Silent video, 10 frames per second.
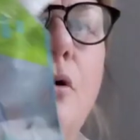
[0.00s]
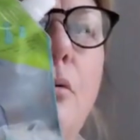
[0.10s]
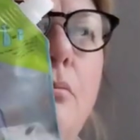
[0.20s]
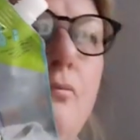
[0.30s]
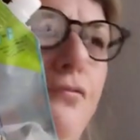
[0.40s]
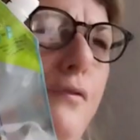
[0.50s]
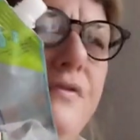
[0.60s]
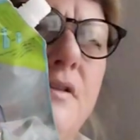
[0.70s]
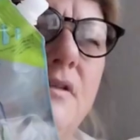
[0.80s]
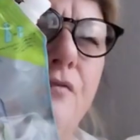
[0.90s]
noch
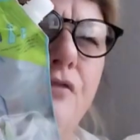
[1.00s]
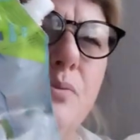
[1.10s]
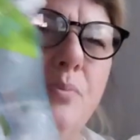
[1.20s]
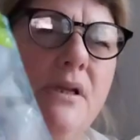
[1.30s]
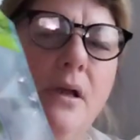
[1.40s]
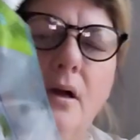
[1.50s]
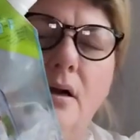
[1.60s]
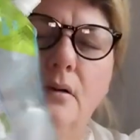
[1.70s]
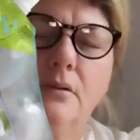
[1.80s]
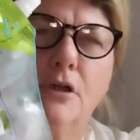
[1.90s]
50 Cent fast billiger.
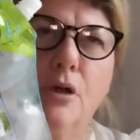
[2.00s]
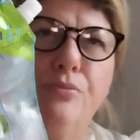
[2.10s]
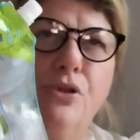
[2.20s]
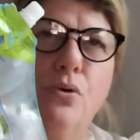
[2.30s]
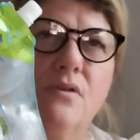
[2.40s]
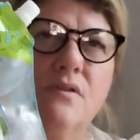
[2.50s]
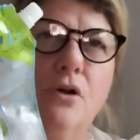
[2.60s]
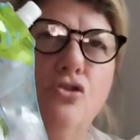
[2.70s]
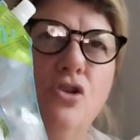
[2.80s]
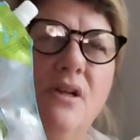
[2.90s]
Ich glaube, die kosten
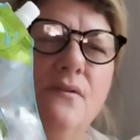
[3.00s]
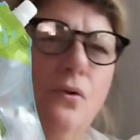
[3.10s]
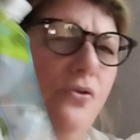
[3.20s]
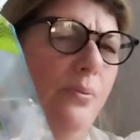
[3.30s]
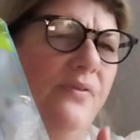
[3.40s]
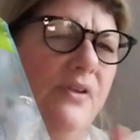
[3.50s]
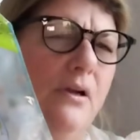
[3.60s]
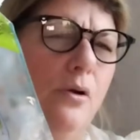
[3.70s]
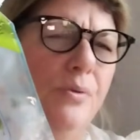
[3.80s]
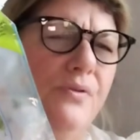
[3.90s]
ja auch schon 1,29,
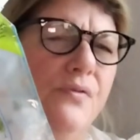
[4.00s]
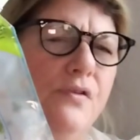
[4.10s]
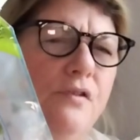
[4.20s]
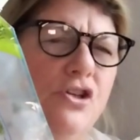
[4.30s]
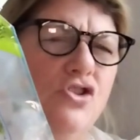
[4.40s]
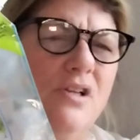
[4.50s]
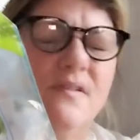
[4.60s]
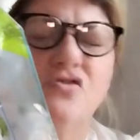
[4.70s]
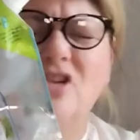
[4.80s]
glaube ich, sonst die Flaschen jetzt